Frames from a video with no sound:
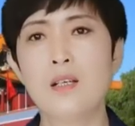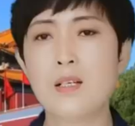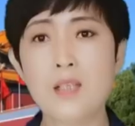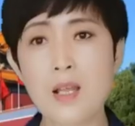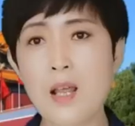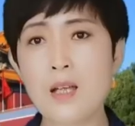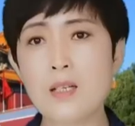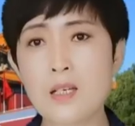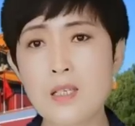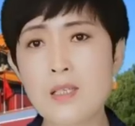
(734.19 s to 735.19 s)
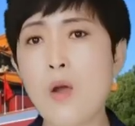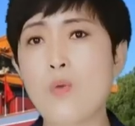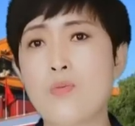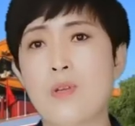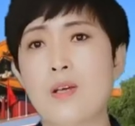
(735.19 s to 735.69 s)
现在这个
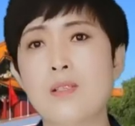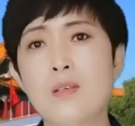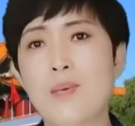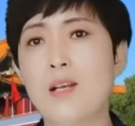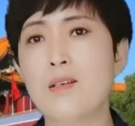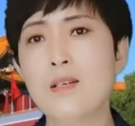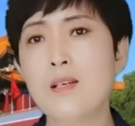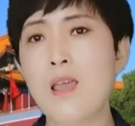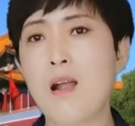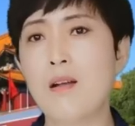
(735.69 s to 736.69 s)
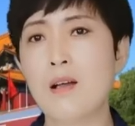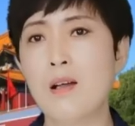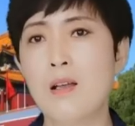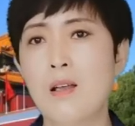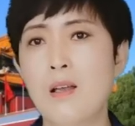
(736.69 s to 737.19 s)
效果呢，基本上是这样的。
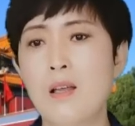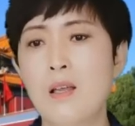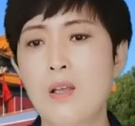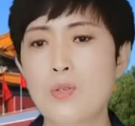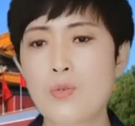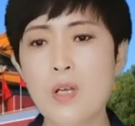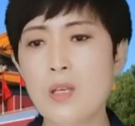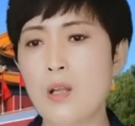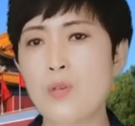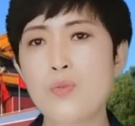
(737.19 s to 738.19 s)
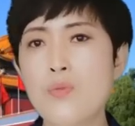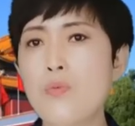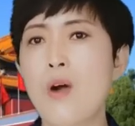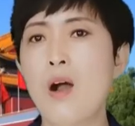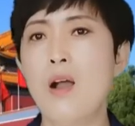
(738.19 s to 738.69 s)
所以呢，中
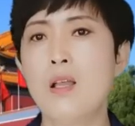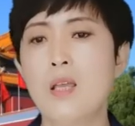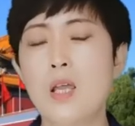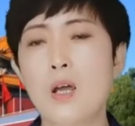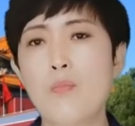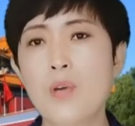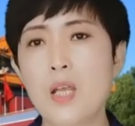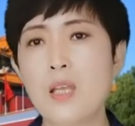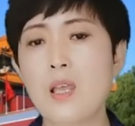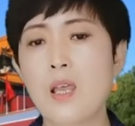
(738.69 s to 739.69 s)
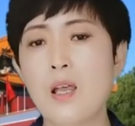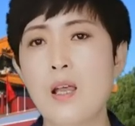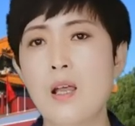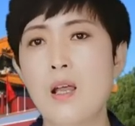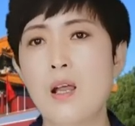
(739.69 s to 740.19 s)
国也不理你，
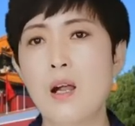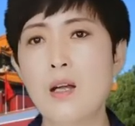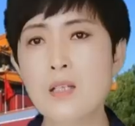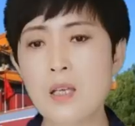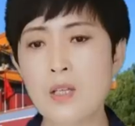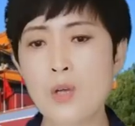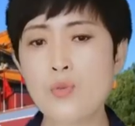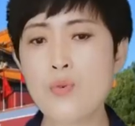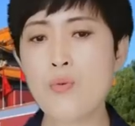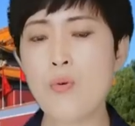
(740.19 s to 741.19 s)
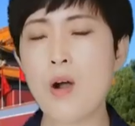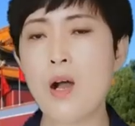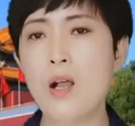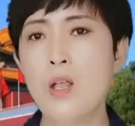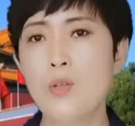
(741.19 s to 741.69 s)
而且呢，中
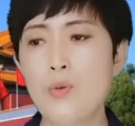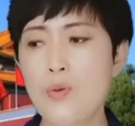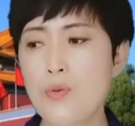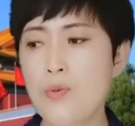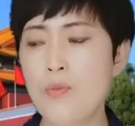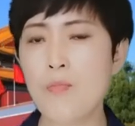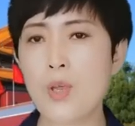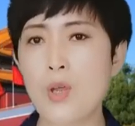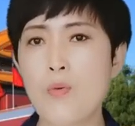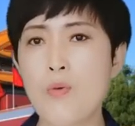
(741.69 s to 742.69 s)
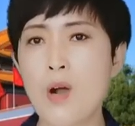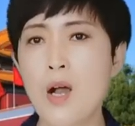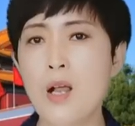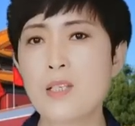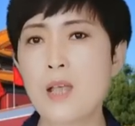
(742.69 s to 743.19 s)
国对于美
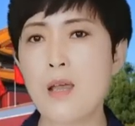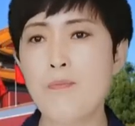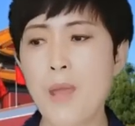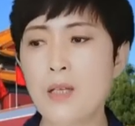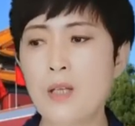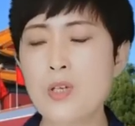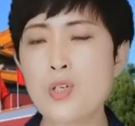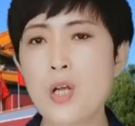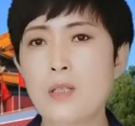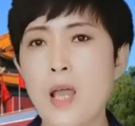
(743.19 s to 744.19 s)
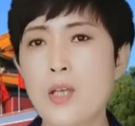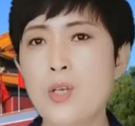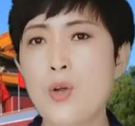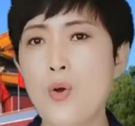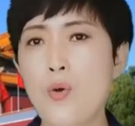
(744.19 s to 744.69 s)
国在拜登上台
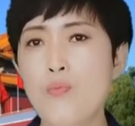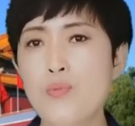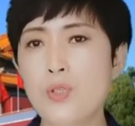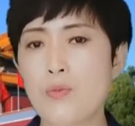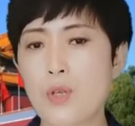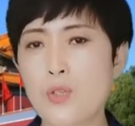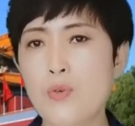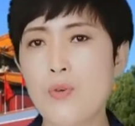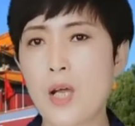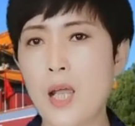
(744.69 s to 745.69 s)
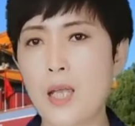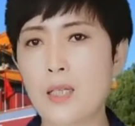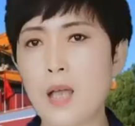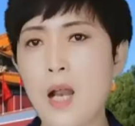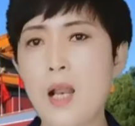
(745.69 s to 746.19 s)
以后不久呢，就给
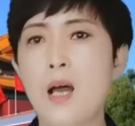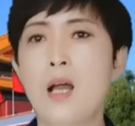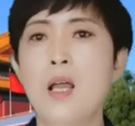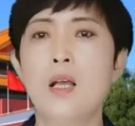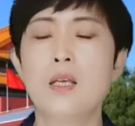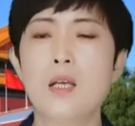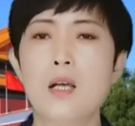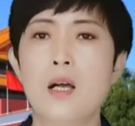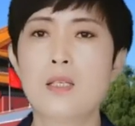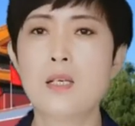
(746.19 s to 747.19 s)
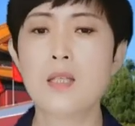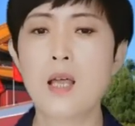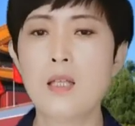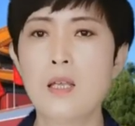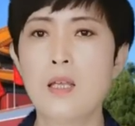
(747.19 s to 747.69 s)
他了一个清
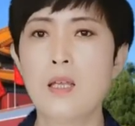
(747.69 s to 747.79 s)
单，